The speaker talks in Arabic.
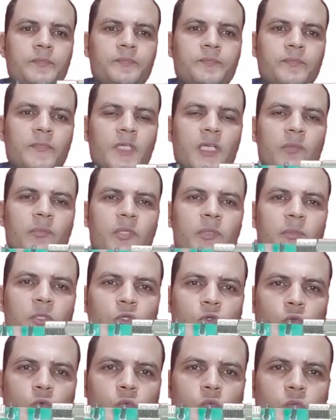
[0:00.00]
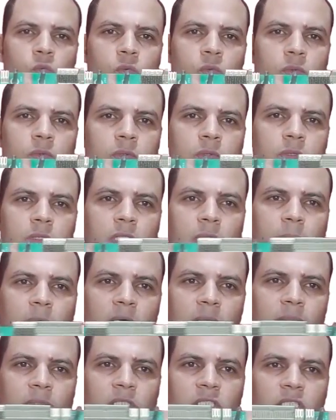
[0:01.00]
البي بي يو
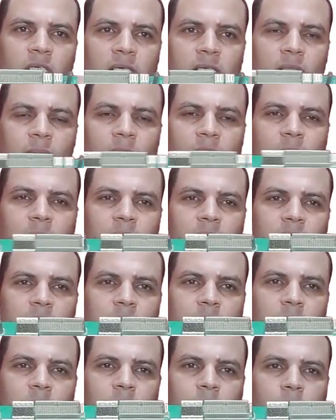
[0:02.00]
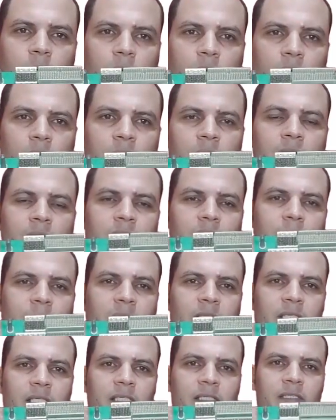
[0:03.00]
تمام دي شكل الباك بلين من بره
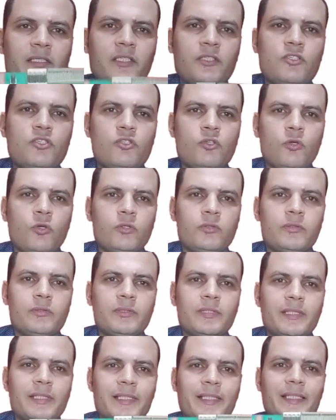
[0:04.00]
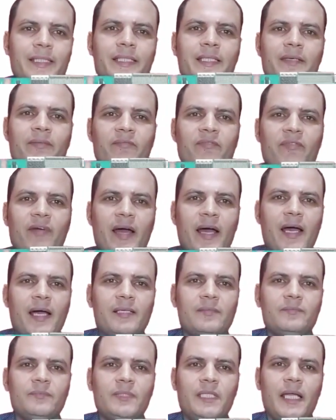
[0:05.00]
طبعا الاثنين سلوت اللي ينفع
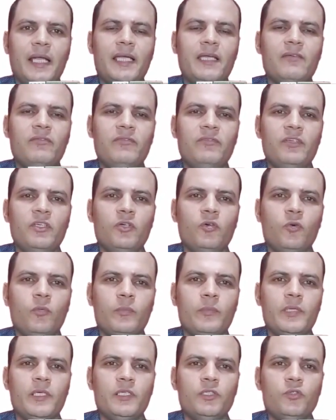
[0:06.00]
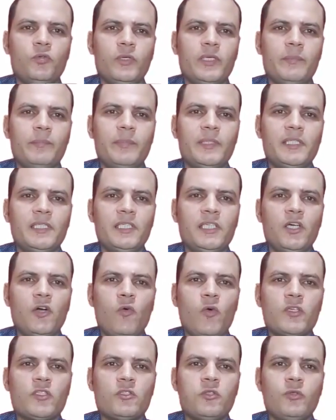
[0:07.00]
تركب فيهم اليو ام بي تي
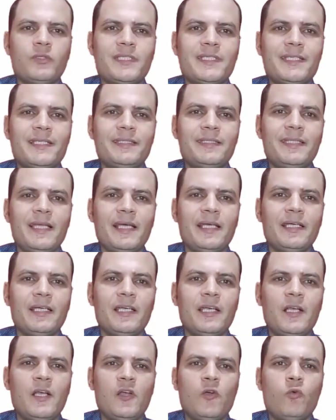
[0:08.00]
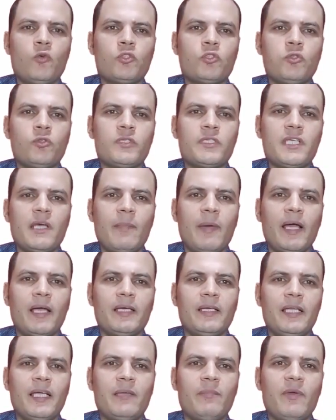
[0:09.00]
هو سلوت 6 وسلوت 7
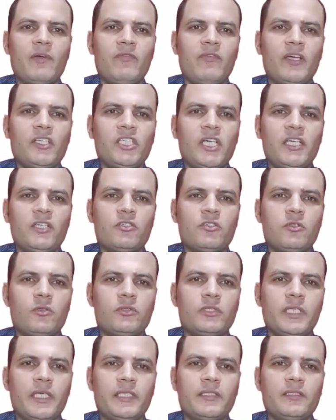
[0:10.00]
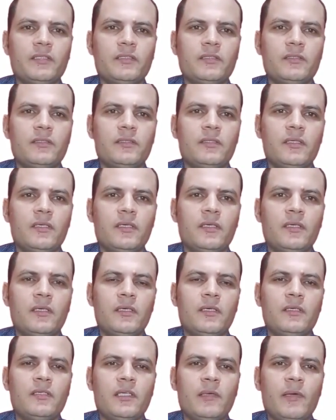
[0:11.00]
لكن ما ينفعش اي سلوت تاني
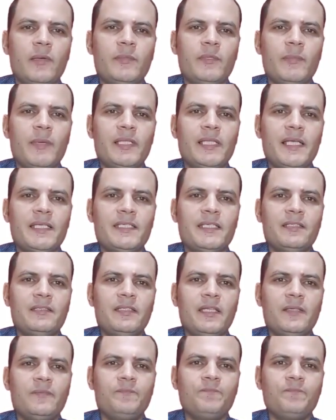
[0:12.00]
تمام يبقى ده 6